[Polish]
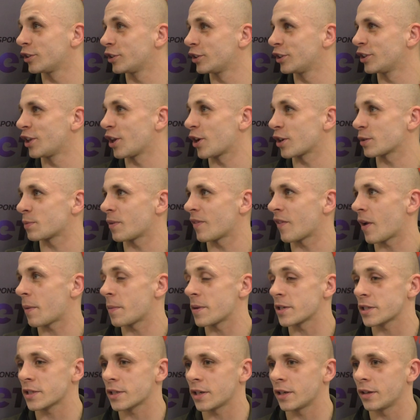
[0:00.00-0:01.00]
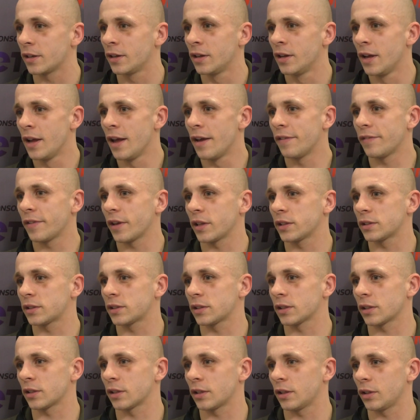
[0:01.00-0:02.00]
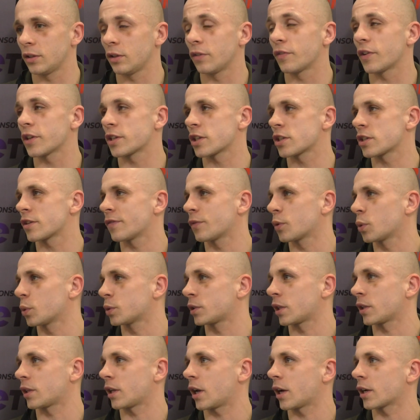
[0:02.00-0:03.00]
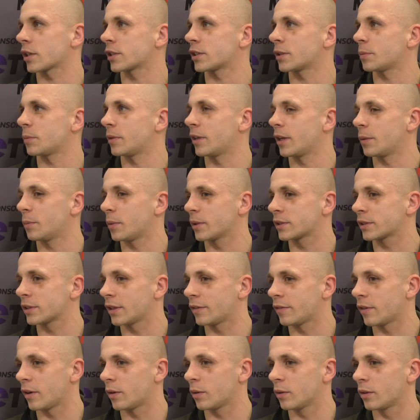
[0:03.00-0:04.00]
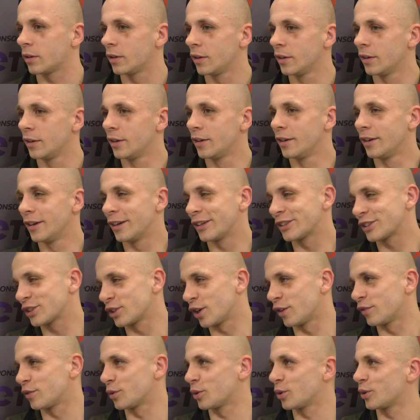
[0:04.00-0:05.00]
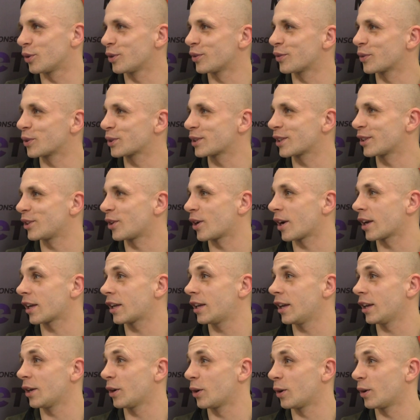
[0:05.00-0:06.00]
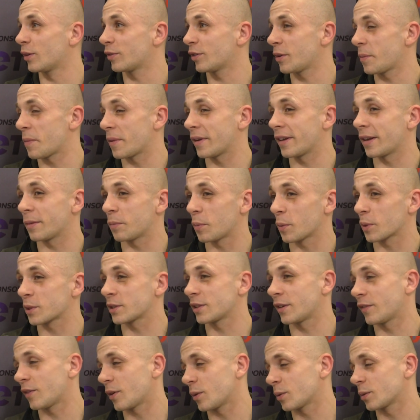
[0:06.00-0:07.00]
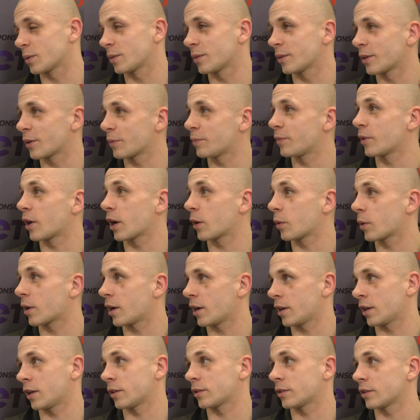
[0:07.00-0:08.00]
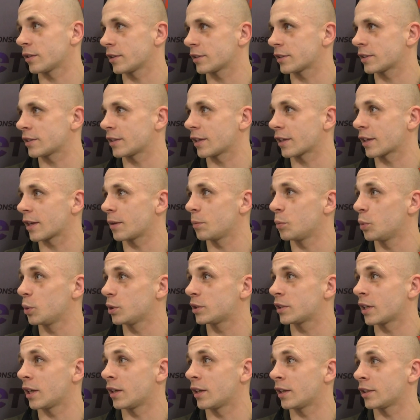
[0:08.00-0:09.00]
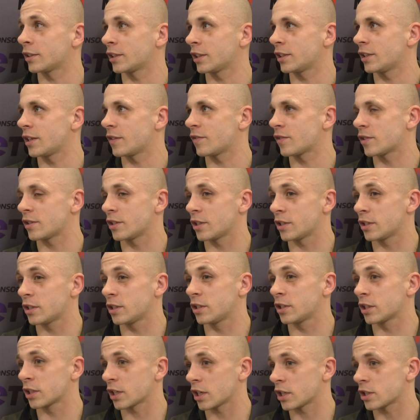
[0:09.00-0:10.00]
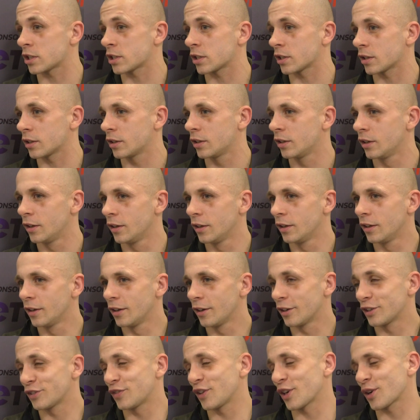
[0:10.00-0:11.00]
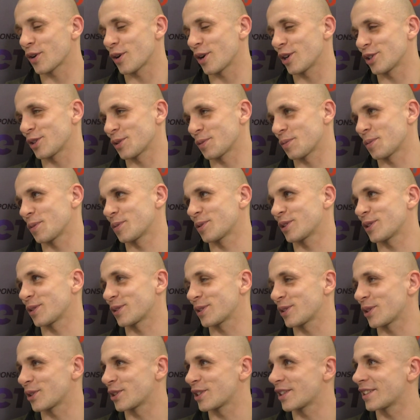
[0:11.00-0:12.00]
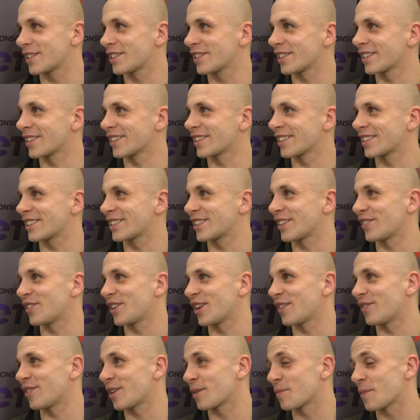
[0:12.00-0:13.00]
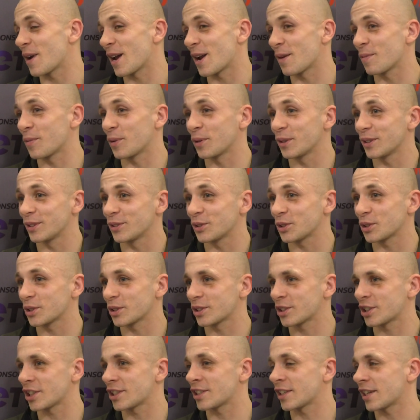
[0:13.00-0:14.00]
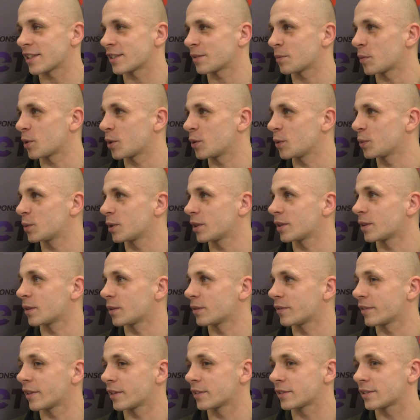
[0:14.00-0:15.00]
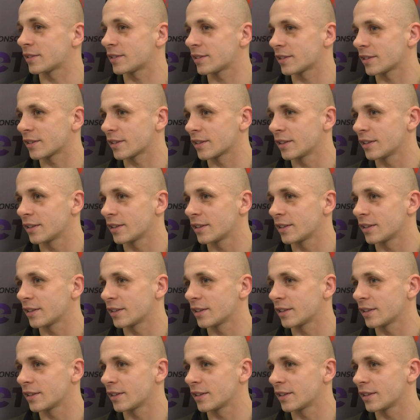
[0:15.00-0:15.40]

nie rozmawiałem jeszcze, więc y, no wierzę, że wrócę, tak, że będę boksował, znowu wrócę do rankingów i będę boksował regularnie. To jest taki mój cel na dzień dzisiejszy. Z wielką chęcią bym chciał stoczyć z Stevienem Farmenem, bo on już trzeci raz obronił tytuł, więc